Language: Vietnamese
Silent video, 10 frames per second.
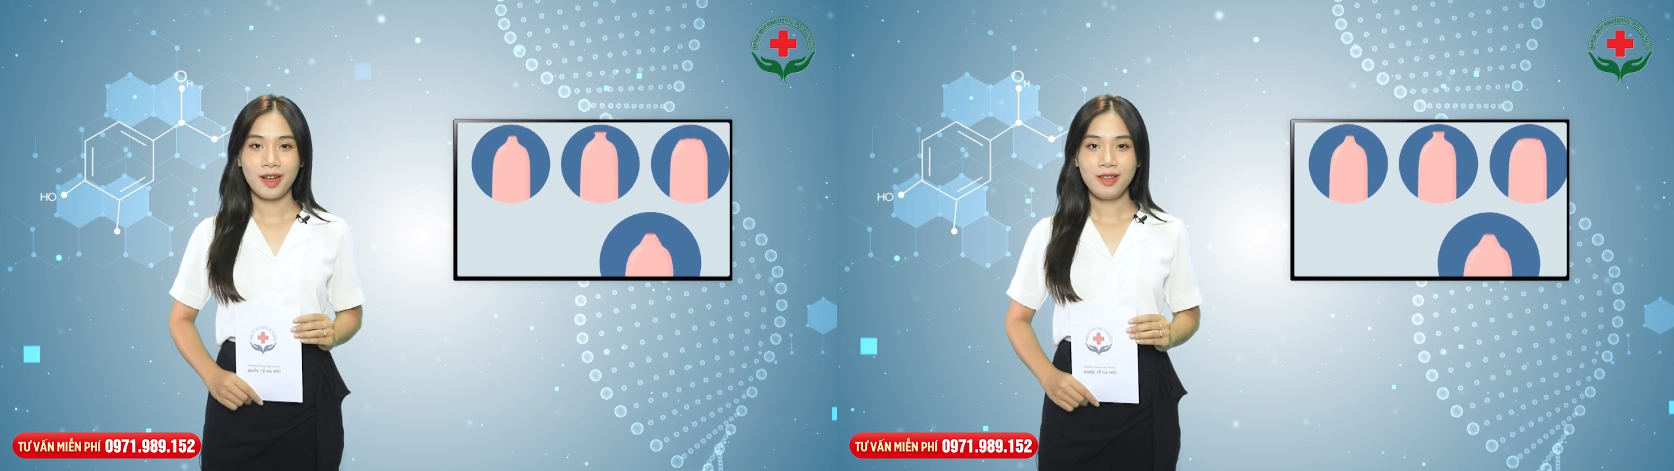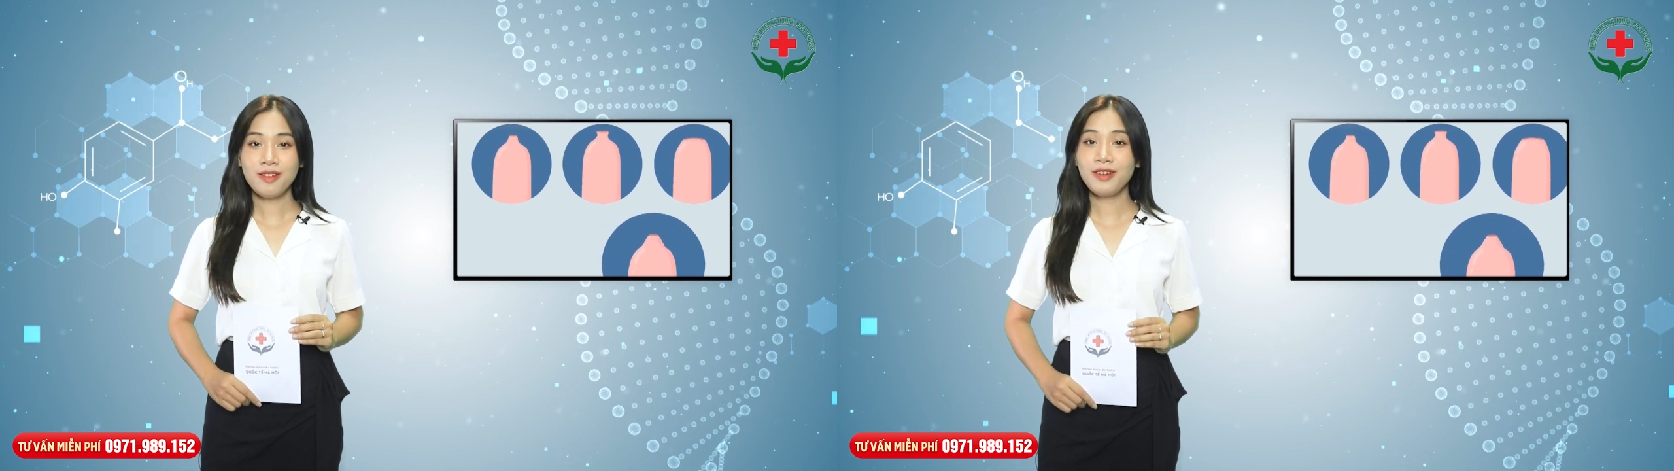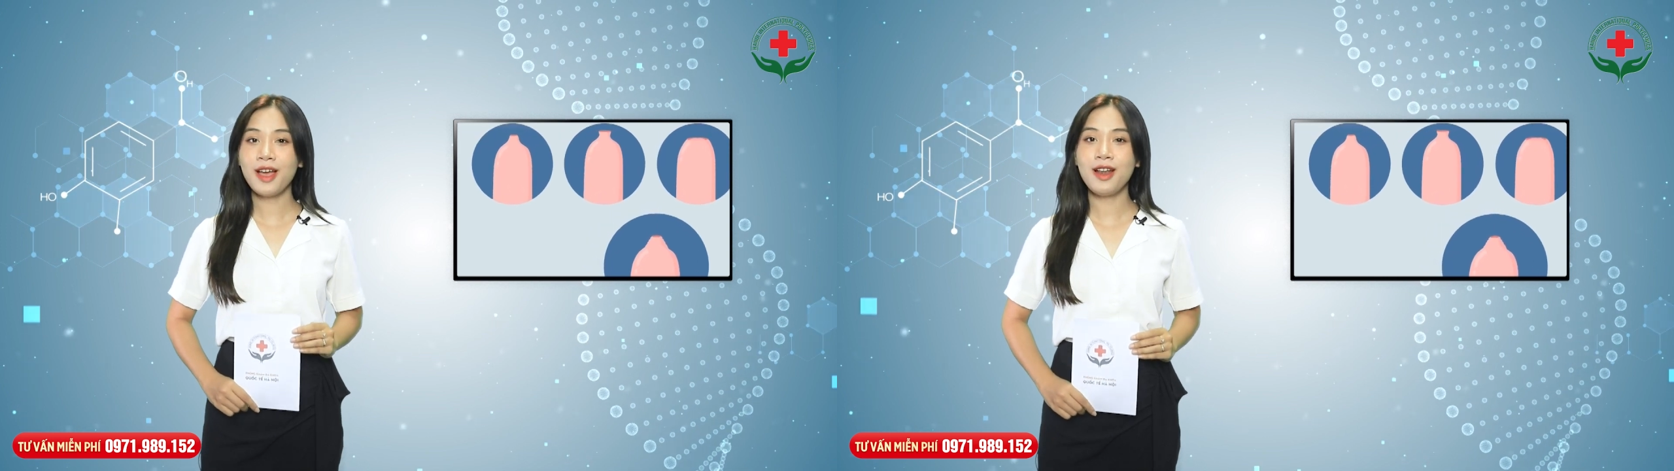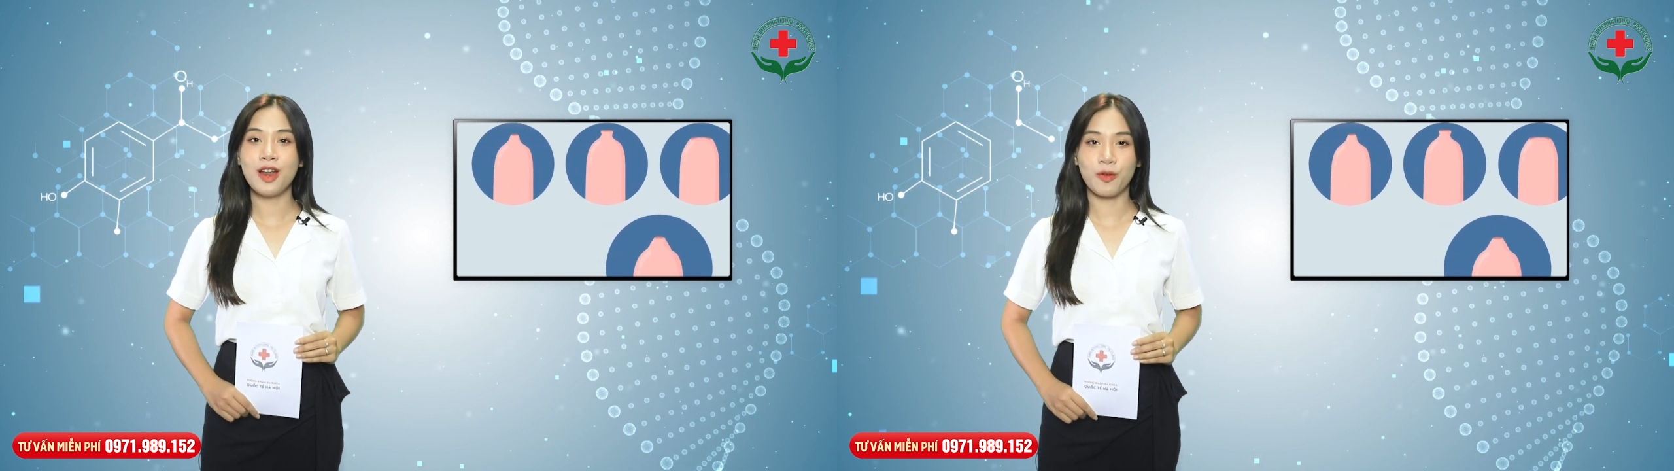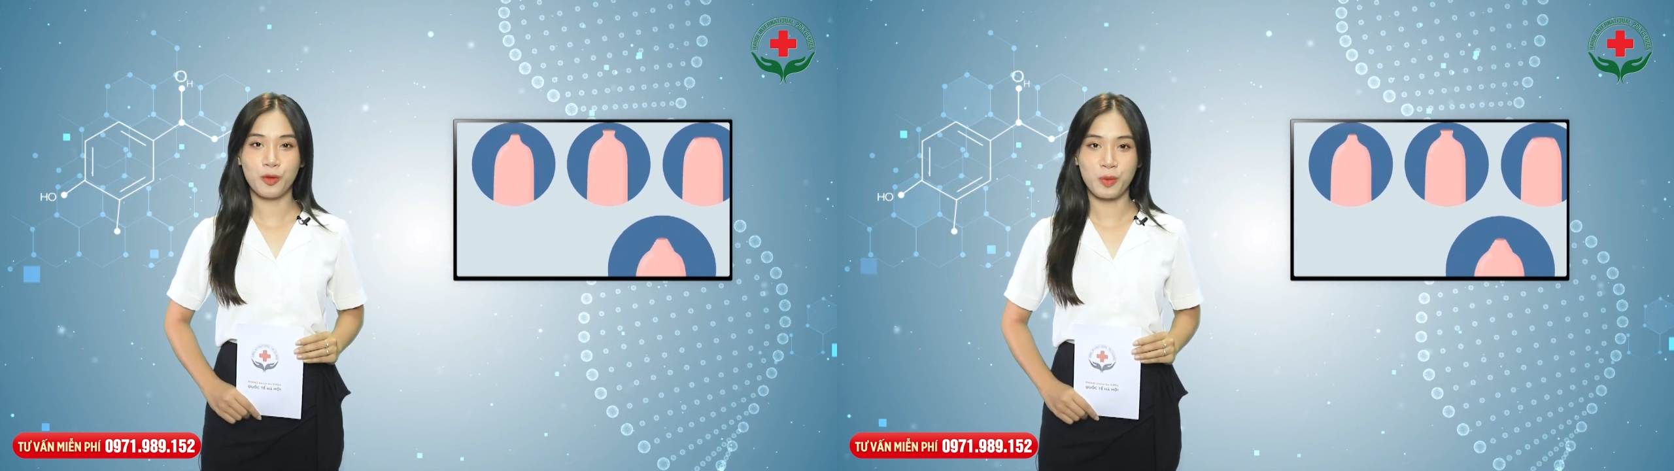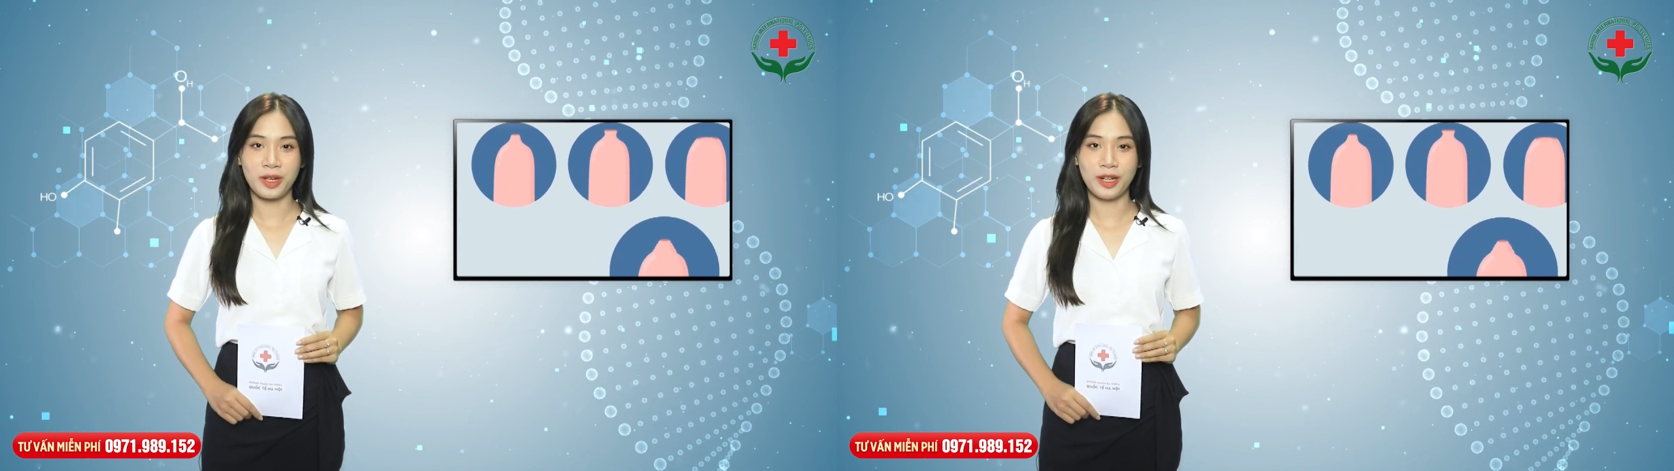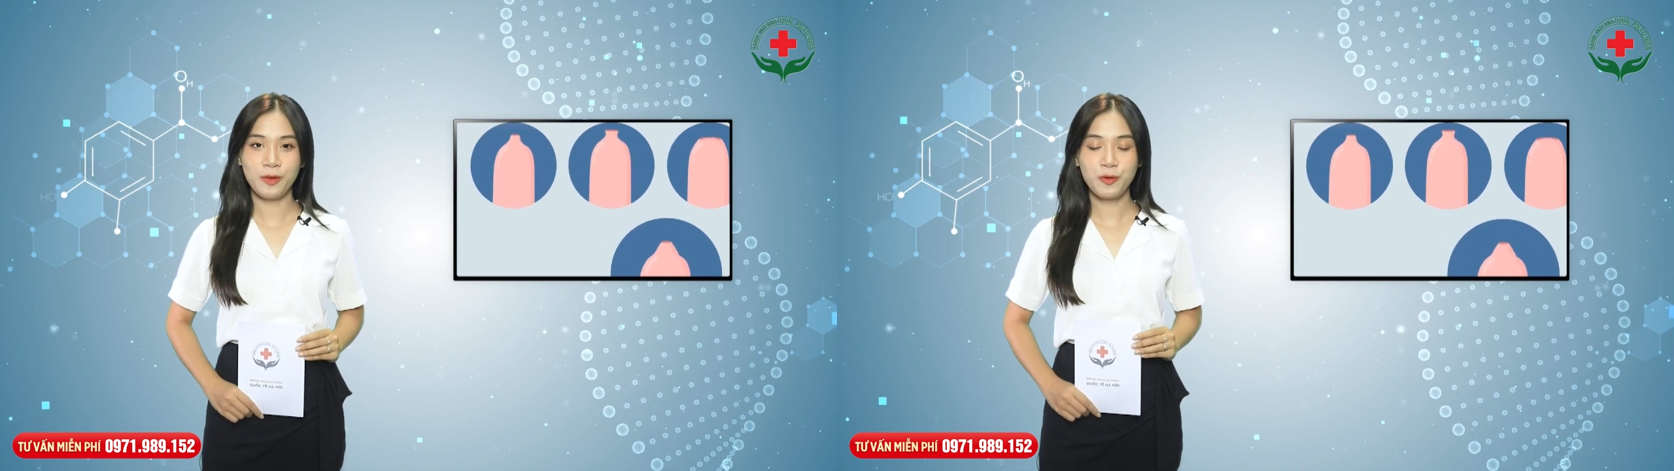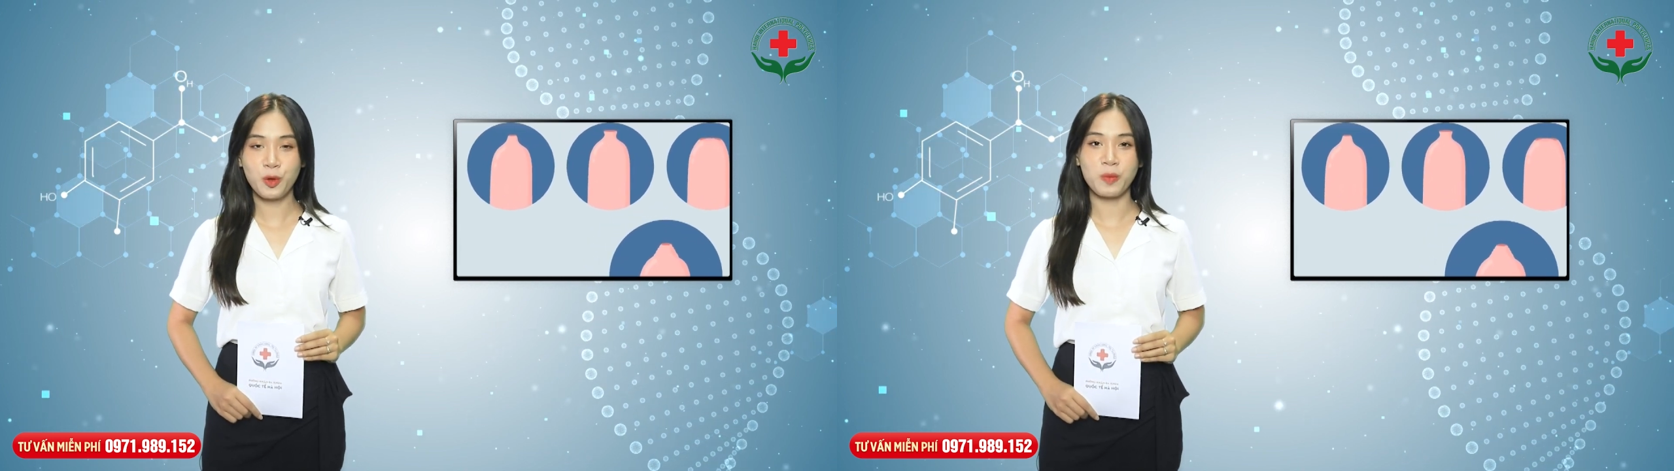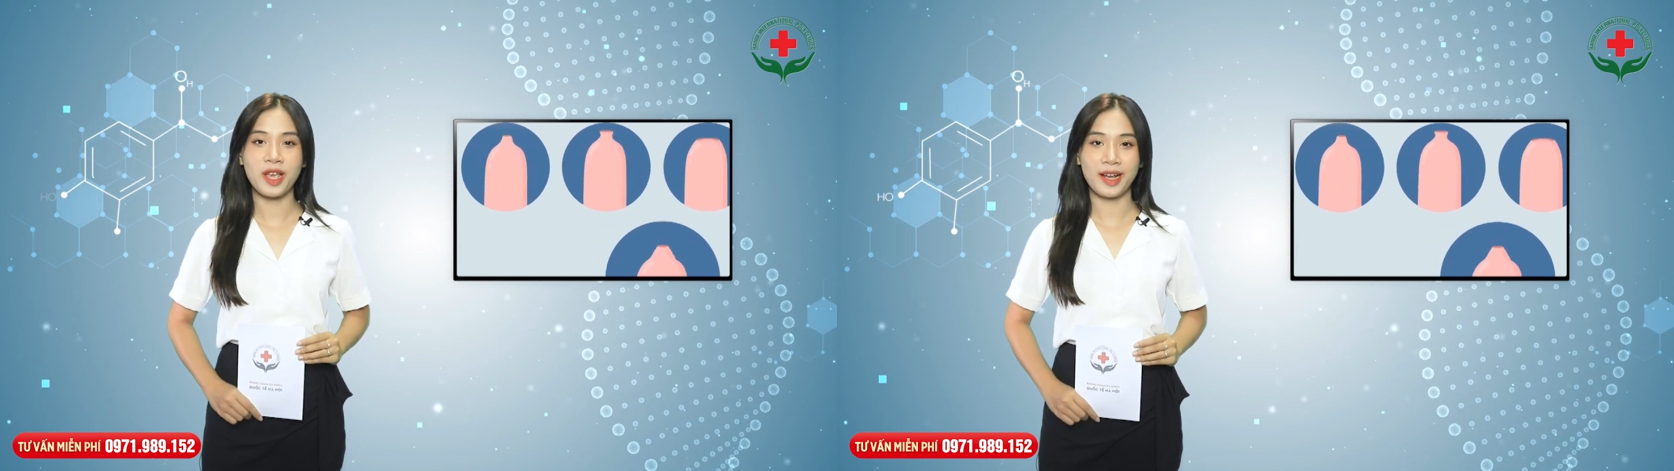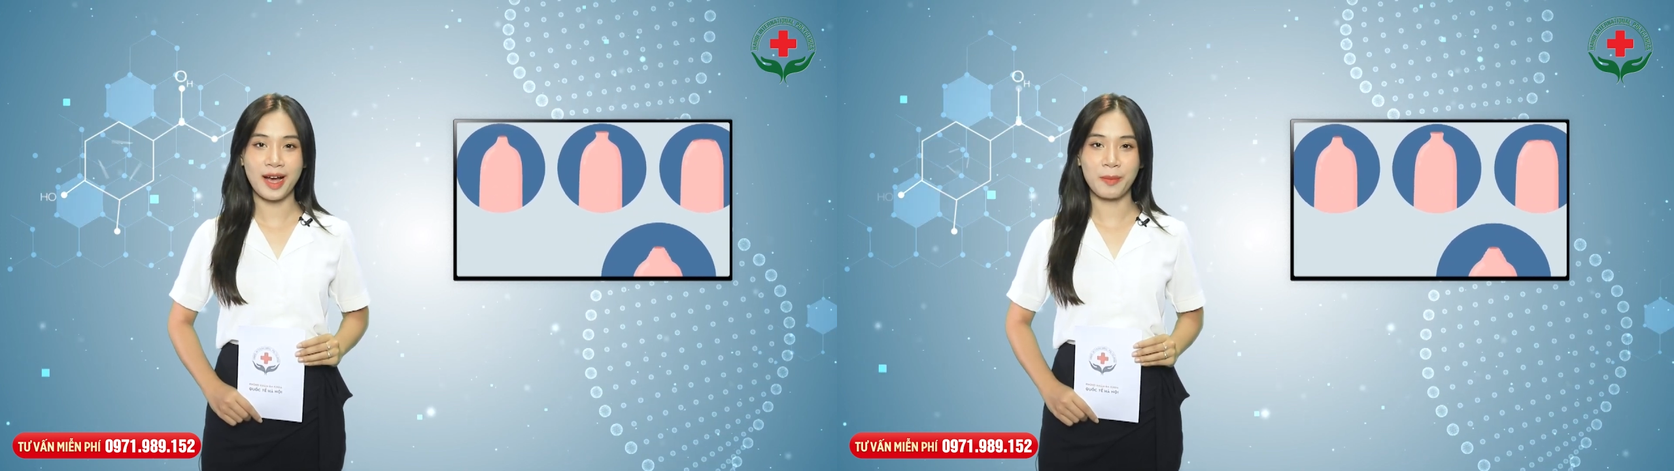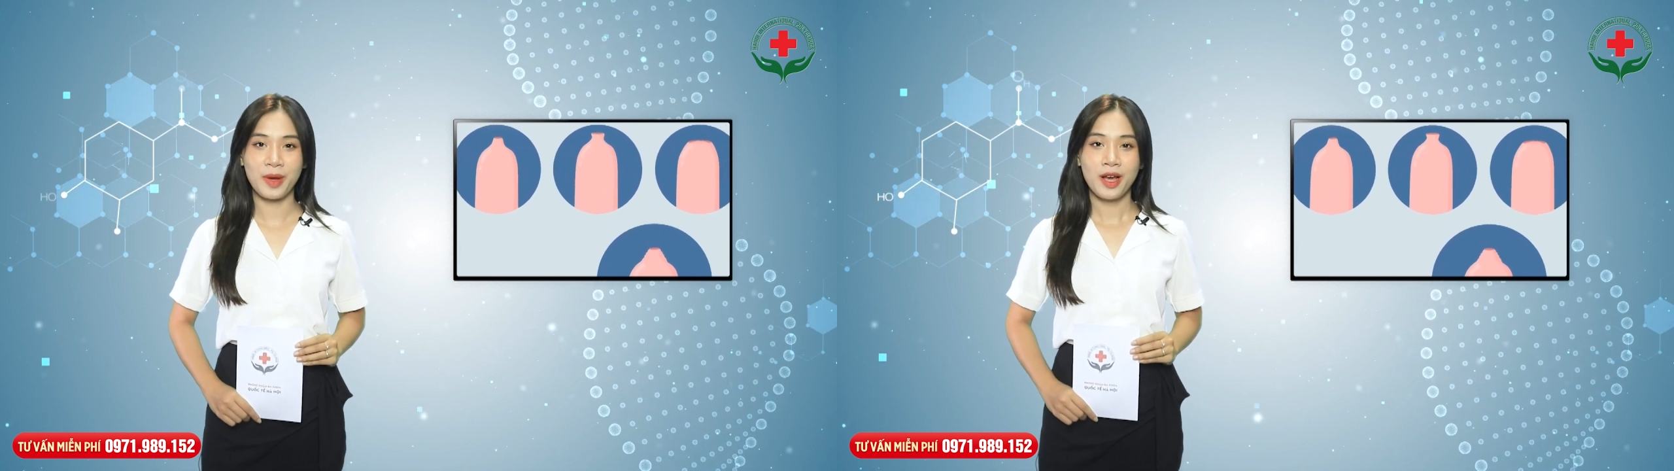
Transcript: nhưng đây là vùng kín, vùng nhạy cảm,